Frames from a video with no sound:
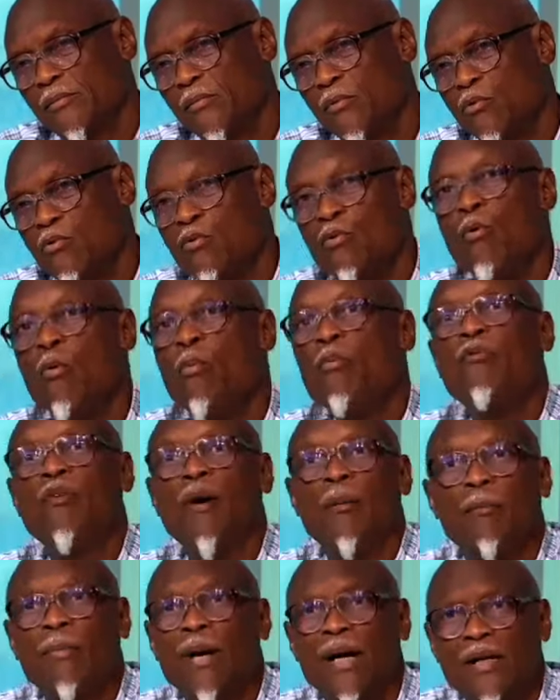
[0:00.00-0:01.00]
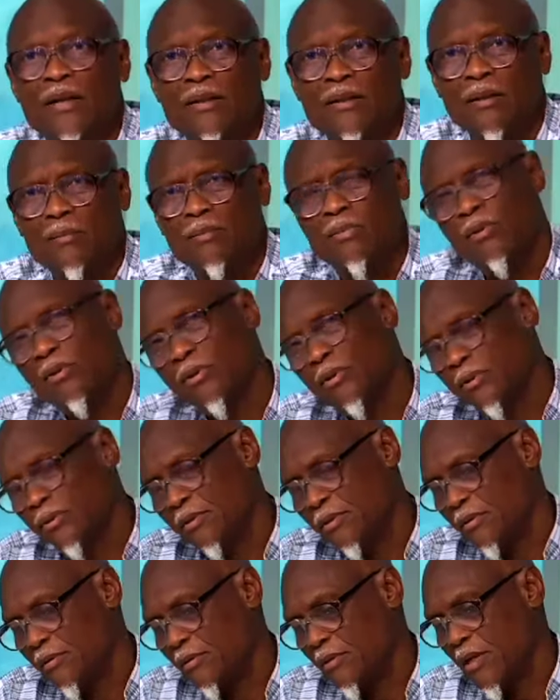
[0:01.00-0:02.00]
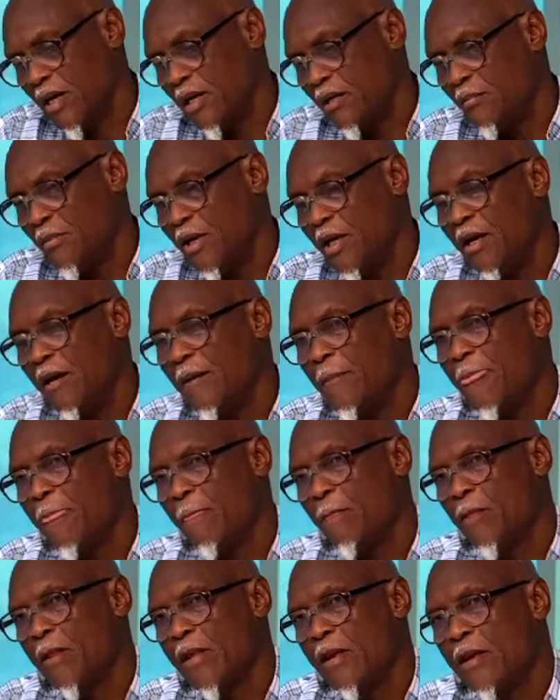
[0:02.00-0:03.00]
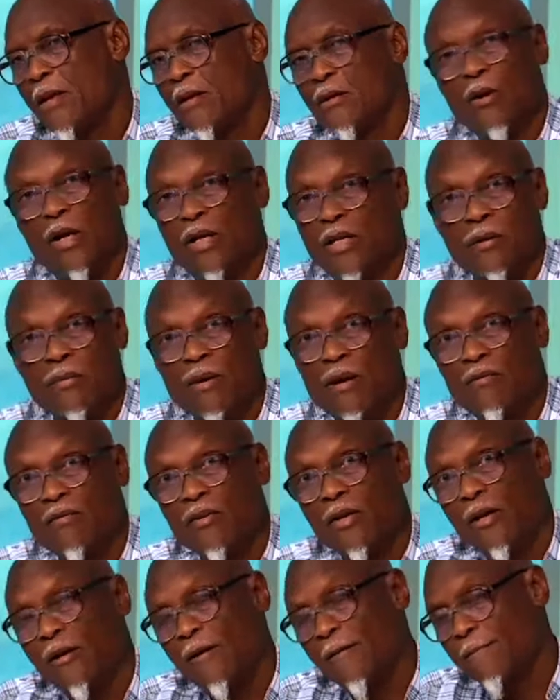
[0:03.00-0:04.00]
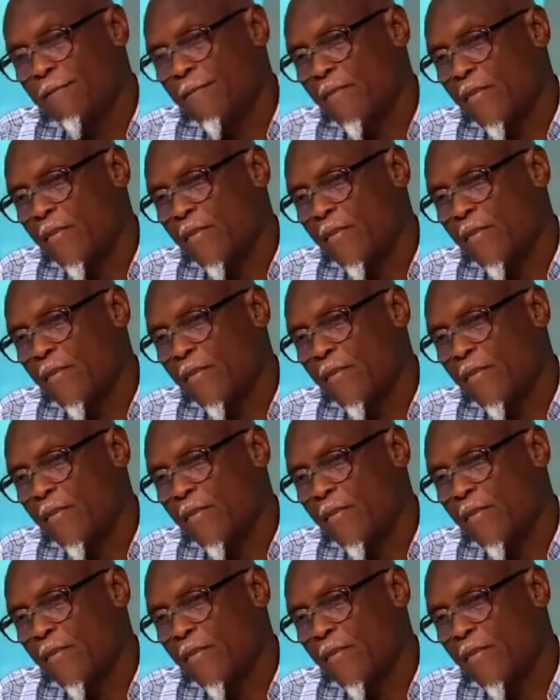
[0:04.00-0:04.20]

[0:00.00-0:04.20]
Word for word: du groupe FAB, par exemple, euh, Caribéa, là c'est ma ville,